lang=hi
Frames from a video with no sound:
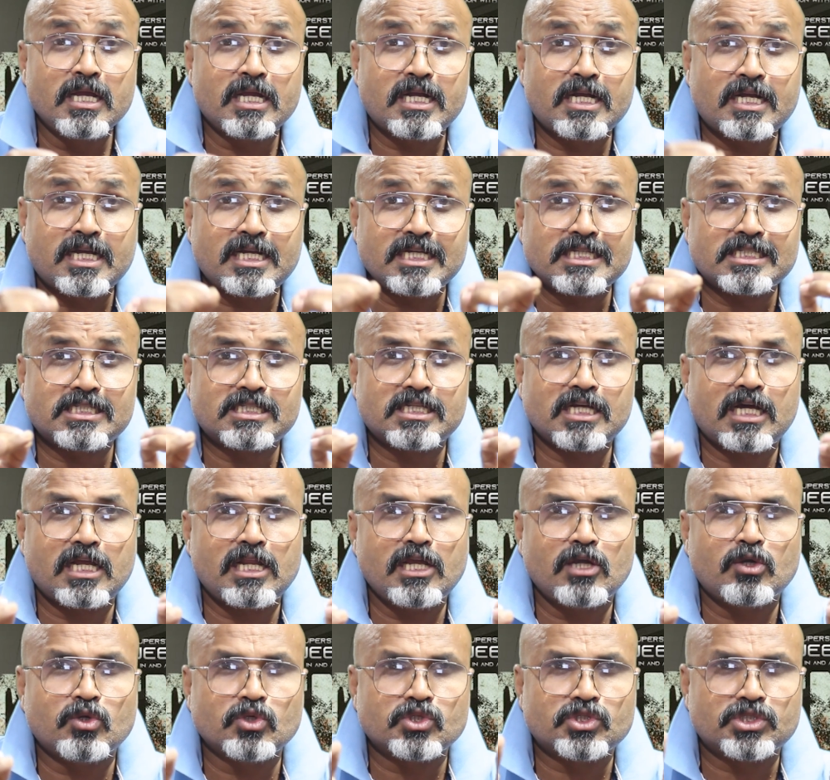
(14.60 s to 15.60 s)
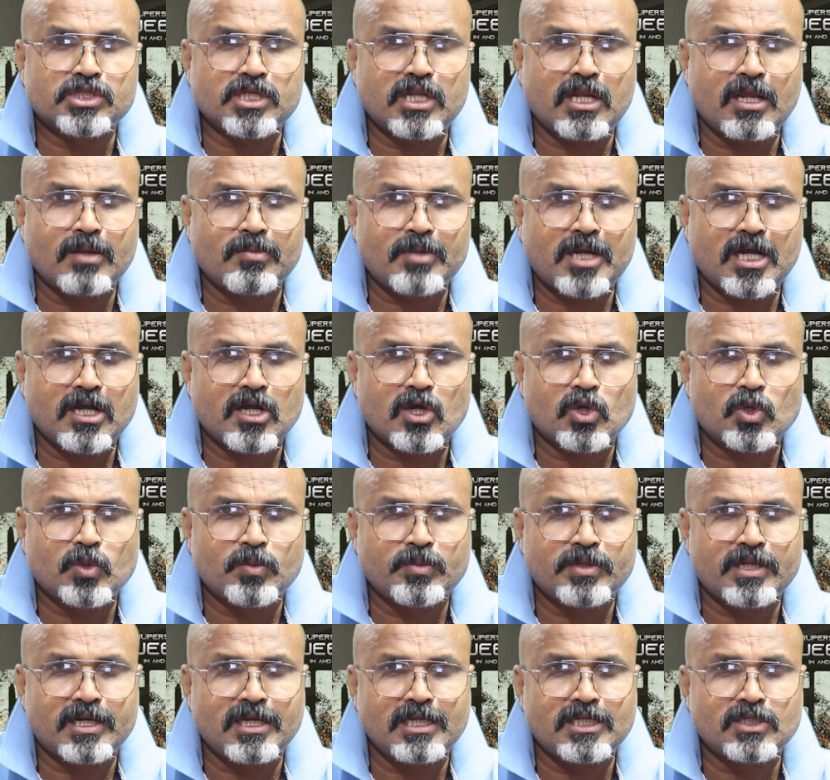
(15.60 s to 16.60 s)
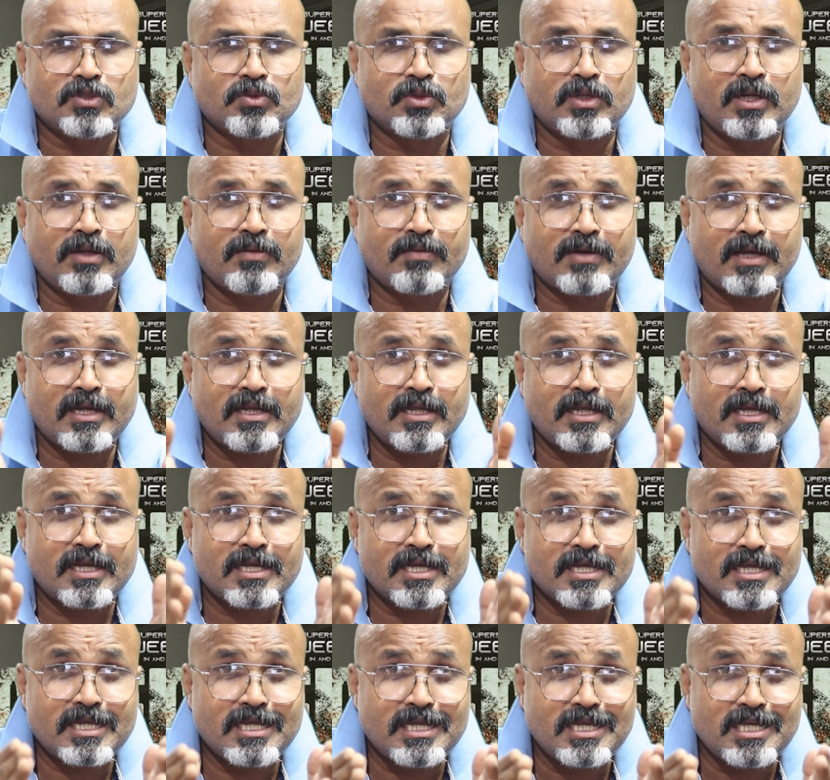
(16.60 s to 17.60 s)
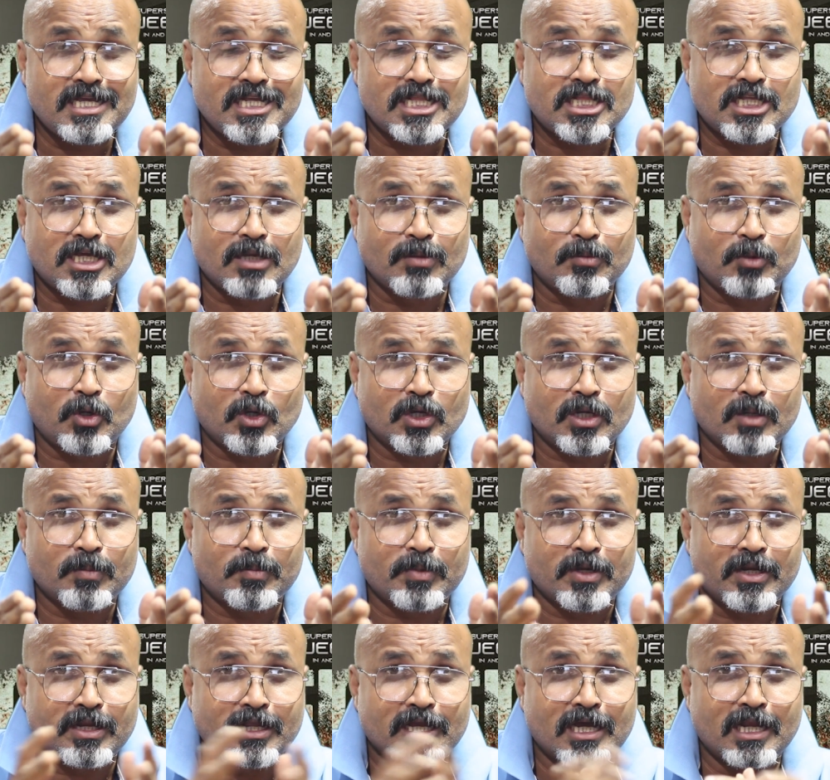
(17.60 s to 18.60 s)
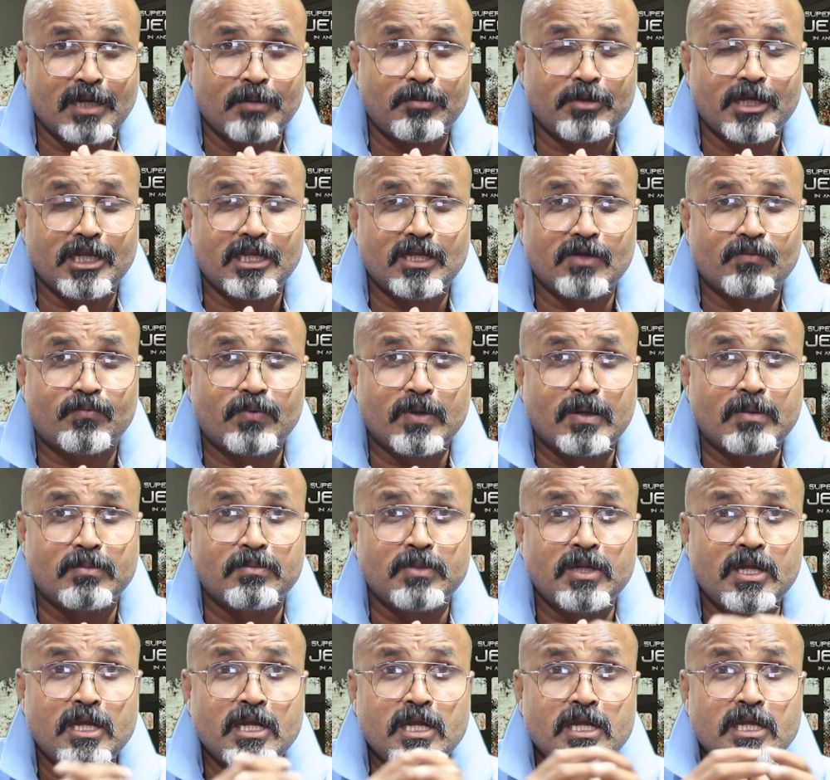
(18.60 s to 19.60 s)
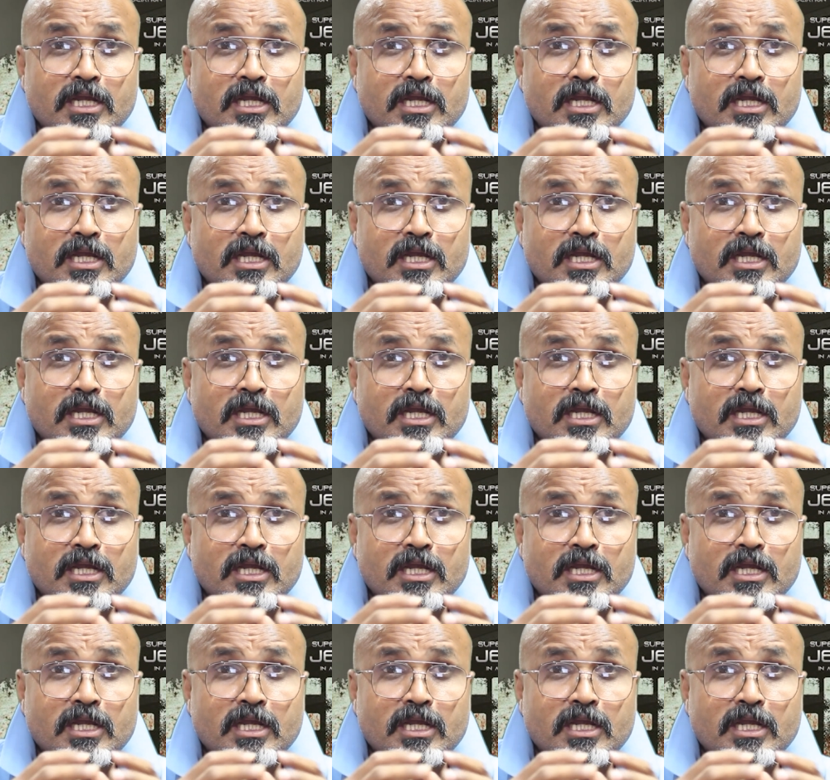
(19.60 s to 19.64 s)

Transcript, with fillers: 21 तारीख को सिनेमा घरों में रिलीज होने वाली है ईद के मौके पर यानी भैया ये फिल्म